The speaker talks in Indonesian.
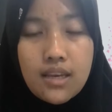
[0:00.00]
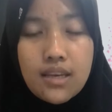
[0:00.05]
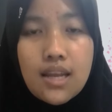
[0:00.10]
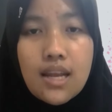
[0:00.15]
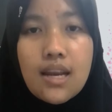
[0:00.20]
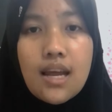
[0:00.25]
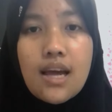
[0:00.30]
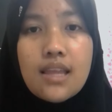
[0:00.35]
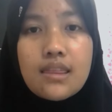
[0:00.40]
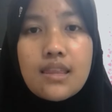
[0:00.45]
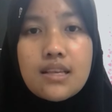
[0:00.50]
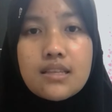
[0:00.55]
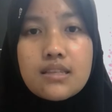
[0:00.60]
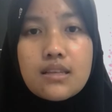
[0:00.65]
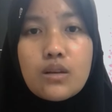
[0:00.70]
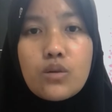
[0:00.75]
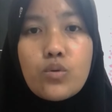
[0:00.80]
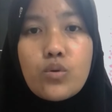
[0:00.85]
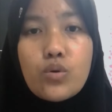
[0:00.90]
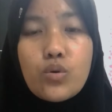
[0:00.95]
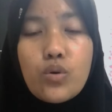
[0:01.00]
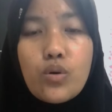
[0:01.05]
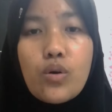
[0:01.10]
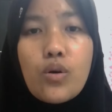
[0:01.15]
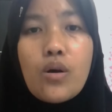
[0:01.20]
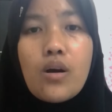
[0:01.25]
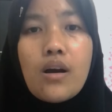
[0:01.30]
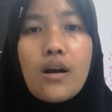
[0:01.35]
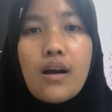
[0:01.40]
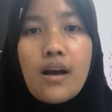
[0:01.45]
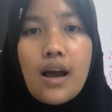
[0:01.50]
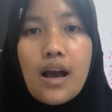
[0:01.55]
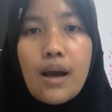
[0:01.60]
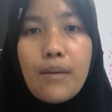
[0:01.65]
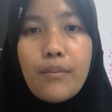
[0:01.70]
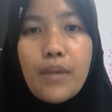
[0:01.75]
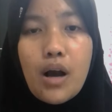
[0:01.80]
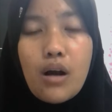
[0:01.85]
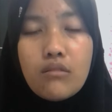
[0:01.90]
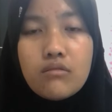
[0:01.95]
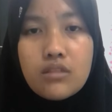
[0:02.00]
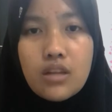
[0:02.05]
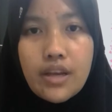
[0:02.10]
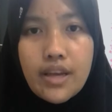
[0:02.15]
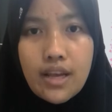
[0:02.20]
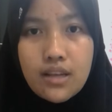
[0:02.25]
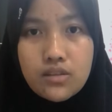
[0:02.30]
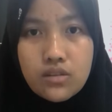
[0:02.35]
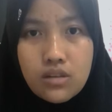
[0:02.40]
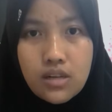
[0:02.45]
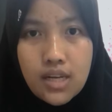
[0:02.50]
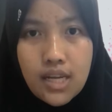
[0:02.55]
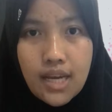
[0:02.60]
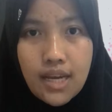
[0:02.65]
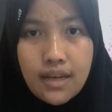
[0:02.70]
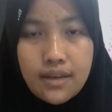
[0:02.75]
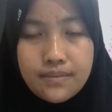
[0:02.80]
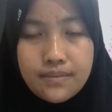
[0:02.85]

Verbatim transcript: dan atas seluruh hamba Allah yang soleh